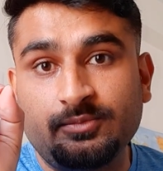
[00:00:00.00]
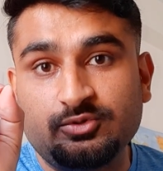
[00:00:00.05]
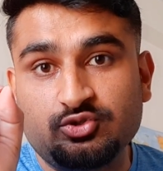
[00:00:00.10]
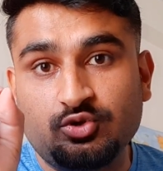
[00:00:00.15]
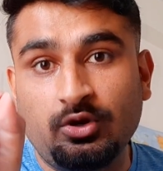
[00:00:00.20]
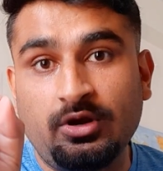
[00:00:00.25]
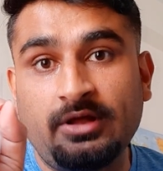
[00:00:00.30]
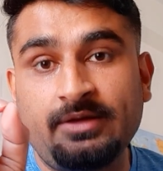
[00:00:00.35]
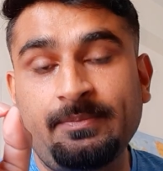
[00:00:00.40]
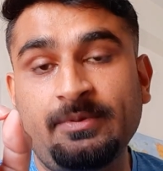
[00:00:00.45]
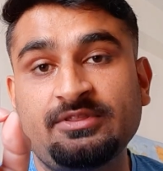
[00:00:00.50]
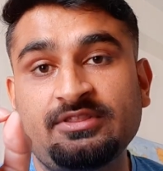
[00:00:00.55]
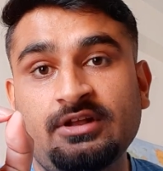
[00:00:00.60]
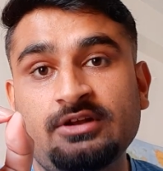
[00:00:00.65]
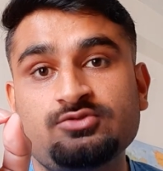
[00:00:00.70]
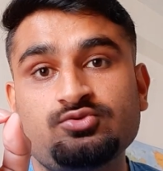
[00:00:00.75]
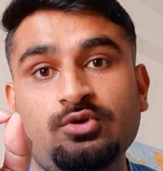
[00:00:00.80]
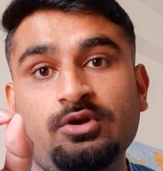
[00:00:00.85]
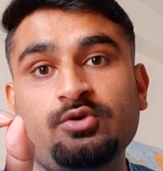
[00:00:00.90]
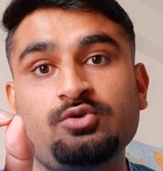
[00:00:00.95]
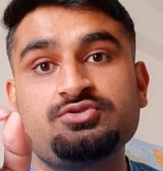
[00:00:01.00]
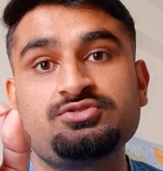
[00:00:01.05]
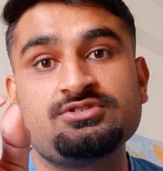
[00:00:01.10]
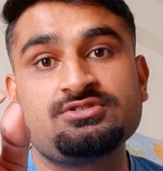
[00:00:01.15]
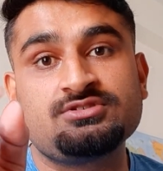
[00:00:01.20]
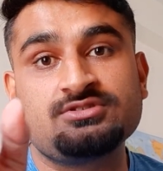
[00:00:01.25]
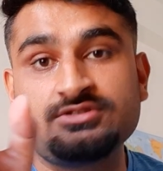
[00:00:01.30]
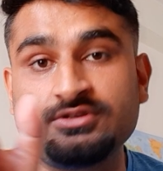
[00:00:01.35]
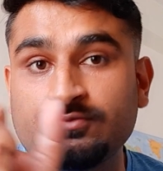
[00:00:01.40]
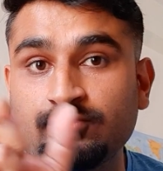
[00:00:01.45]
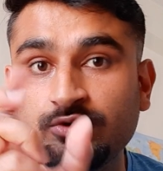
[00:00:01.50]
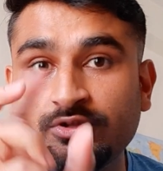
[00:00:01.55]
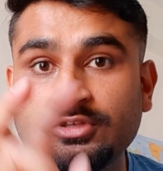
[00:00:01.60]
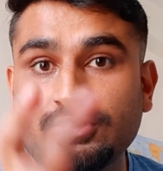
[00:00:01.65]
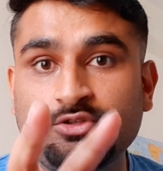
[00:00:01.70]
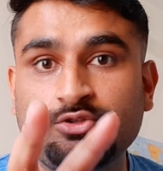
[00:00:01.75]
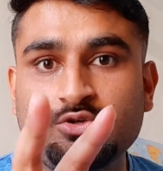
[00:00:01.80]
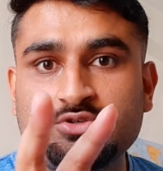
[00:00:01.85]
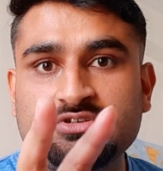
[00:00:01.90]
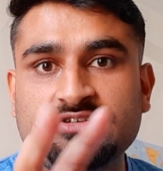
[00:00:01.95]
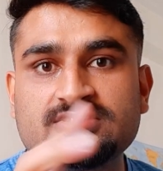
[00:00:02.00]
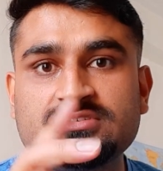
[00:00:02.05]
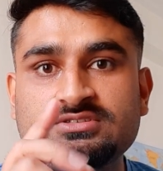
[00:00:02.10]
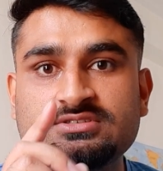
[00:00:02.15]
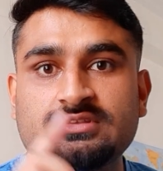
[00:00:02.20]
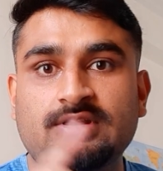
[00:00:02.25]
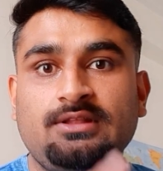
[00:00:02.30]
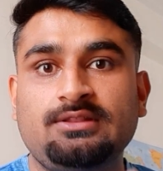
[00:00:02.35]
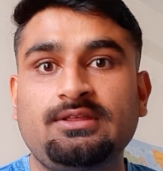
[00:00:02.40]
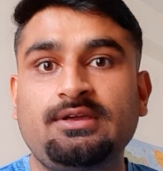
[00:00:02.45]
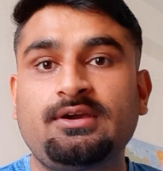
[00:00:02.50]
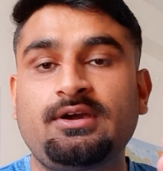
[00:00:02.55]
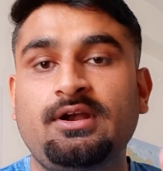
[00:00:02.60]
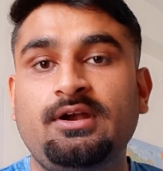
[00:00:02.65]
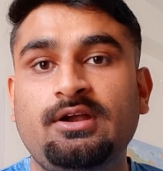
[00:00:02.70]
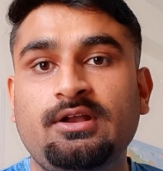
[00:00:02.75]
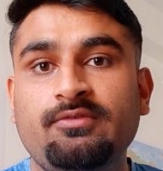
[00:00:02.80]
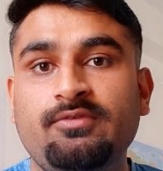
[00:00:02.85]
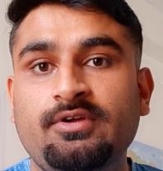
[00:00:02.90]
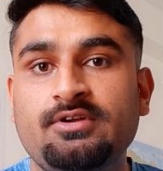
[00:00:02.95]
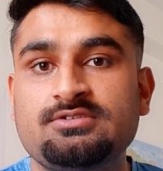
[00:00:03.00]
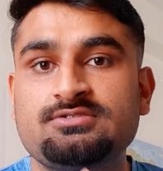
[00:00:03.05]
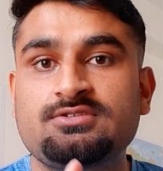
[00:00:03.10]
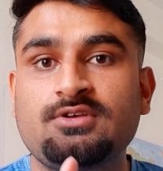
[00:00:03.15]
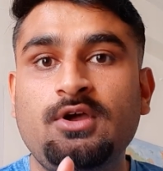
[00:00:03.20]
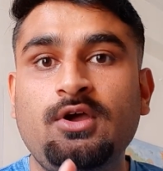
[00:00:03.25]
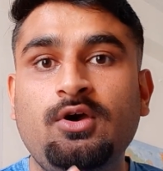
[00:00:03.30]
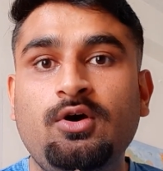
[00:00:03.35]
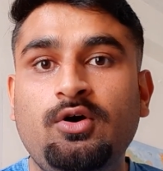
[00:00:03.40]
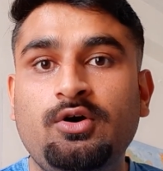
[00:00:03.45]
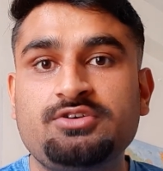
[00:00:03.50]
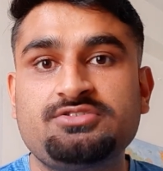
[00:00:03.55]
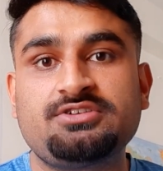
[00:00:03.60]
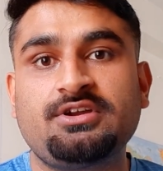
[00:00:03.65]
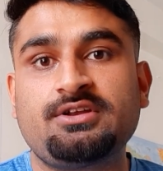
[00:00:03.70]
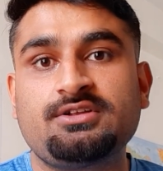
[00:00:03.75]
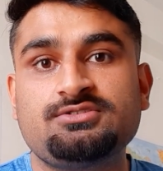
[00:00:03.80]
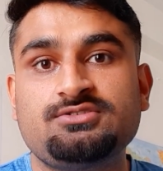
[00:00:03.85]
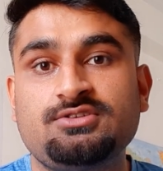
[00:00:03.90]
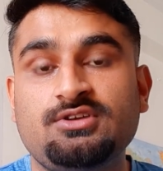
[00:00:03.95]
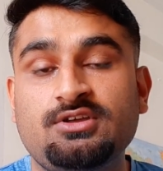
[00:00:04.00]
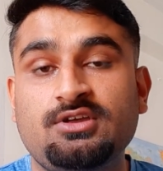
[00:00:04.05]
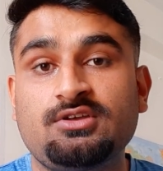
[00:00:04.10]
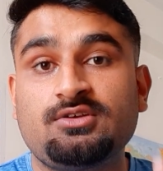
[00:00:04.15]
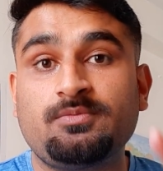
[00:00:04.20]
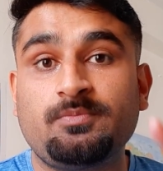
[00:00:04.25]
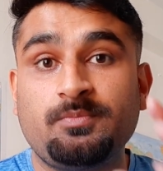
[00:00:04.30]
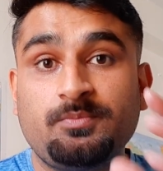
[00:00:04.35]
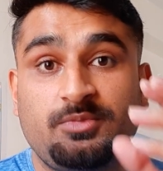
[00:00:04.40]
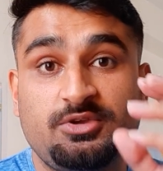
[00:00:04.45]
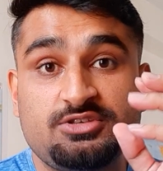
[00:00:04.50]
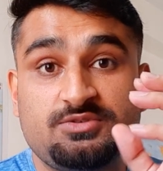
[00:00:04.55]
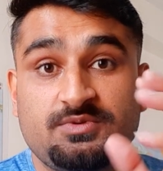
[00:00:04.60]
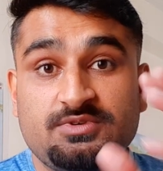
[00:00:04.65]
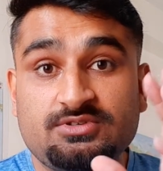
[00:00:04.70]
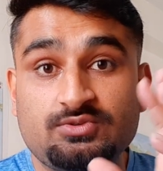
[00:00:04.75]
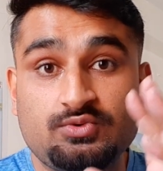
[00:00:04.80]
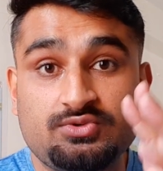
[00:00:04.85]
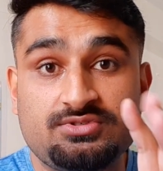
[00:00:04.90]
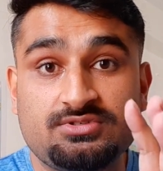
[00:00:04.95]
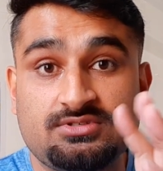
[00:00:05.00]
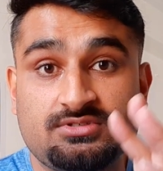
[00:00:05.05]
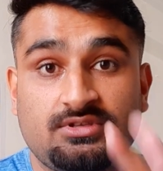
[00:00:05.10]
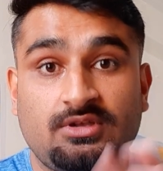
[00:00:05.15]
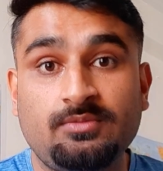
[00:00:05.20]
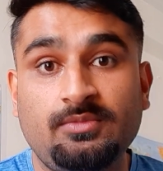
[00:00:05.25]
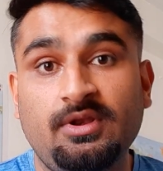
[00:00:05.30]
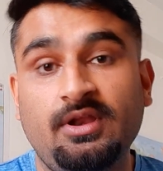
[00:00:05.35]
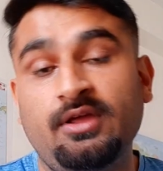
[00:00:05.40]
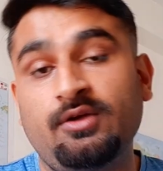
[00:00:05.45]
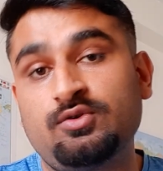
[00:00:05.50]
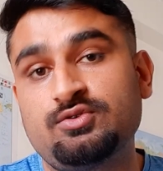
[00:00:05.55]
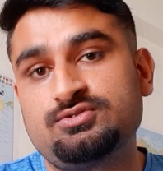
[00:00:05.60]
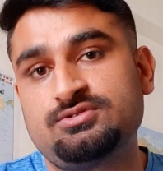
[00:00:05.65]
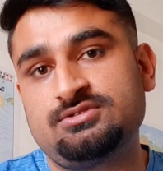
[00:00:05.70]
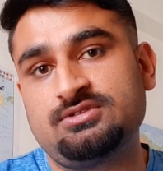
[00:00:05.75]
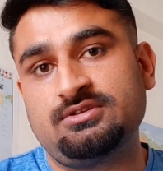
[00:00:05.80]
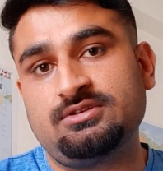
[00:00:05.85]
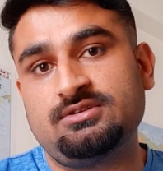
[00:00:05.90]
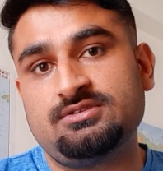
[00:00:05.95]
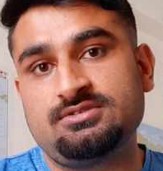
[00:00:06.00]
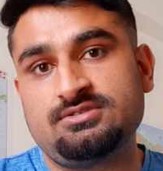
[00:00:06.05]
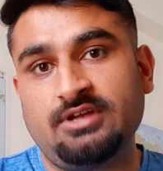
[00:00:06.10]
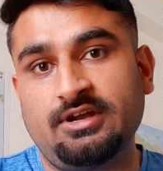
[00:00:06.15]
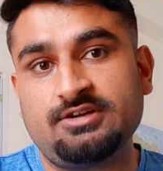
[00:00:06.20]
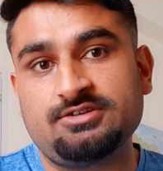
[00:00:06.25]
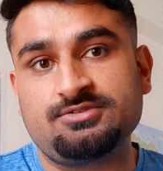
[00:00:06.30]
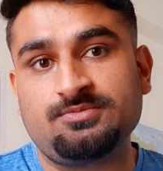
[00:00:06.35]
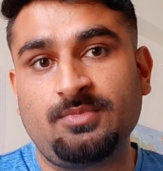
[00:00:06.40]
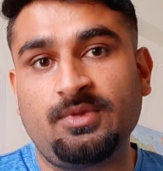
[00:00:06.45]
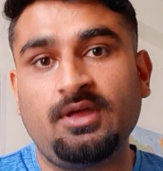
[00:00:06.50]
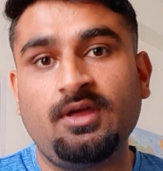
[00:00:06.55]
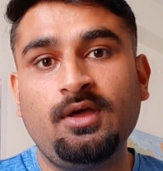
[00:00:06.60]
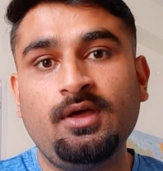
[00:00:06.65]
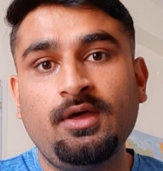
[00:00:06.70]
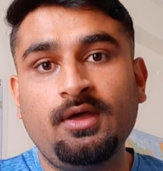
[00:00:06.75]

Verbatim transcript: 16 15 16 क्वेश्चन सिर्फ इन्हीं दो सेक्शन से रहते हैं करंट अफेयर्स और स्टैटिक जीके बीस बीस क्वेश्चन तक भी रहे कुछ सेट्स में